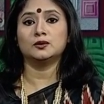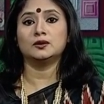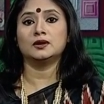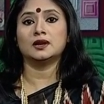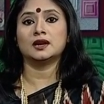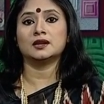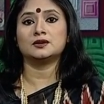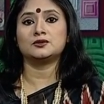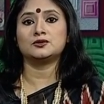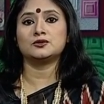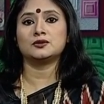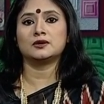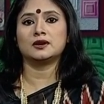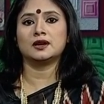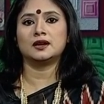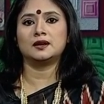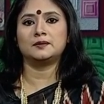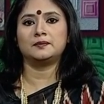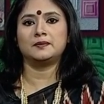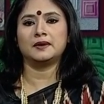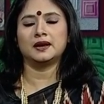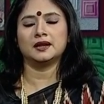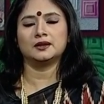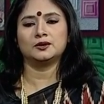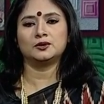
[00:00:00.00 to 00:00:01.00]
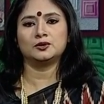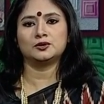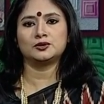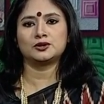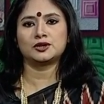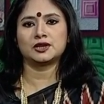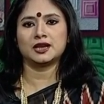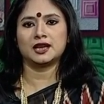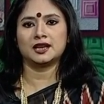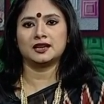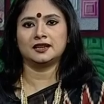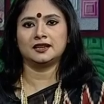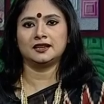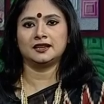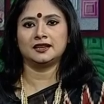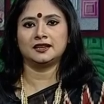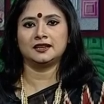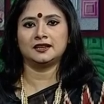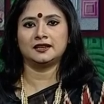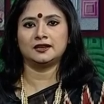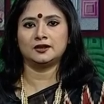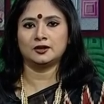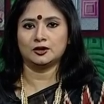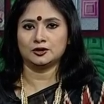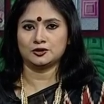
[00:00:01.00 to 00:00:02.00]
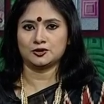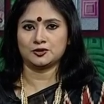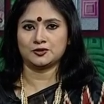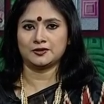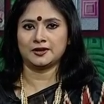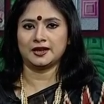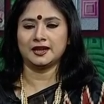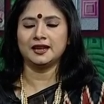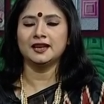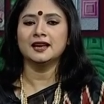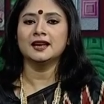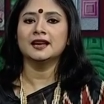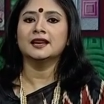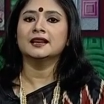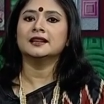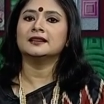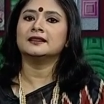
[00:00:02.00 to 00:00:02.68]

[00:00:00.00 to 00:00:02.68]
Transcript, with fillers: ও নাট্যকার পান্থ শাহরিয়ারের রচনায়